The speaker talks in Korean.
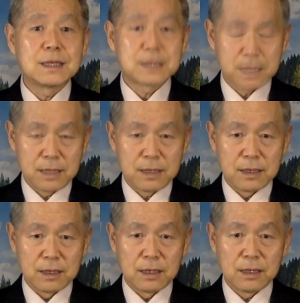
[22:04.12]

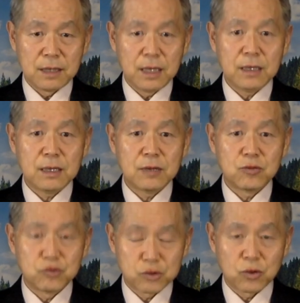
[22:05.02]
씨, 내
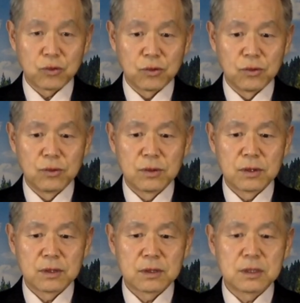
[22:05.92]
후손,
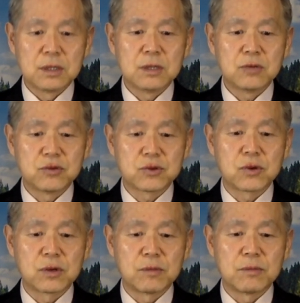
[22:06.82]
그
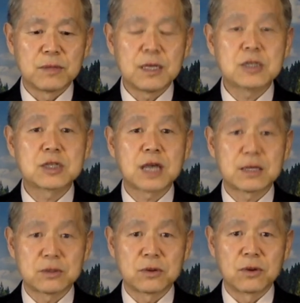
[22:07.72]
후손은
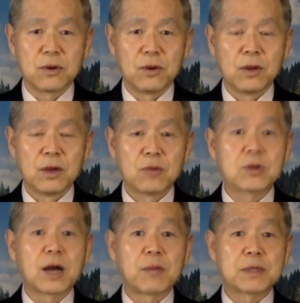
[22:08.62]
1차적으로
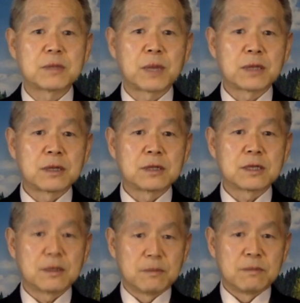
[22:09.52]
우리가 앞에서 봤던
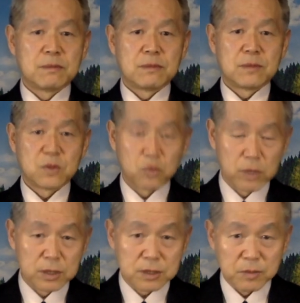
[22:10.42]
것처럼
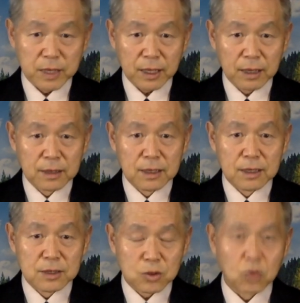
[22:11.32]
누구였습니까?
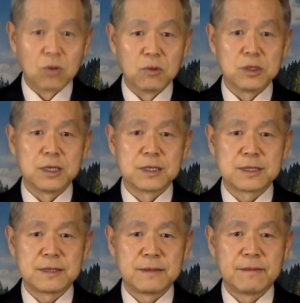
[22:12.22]
솔로몬이었어요.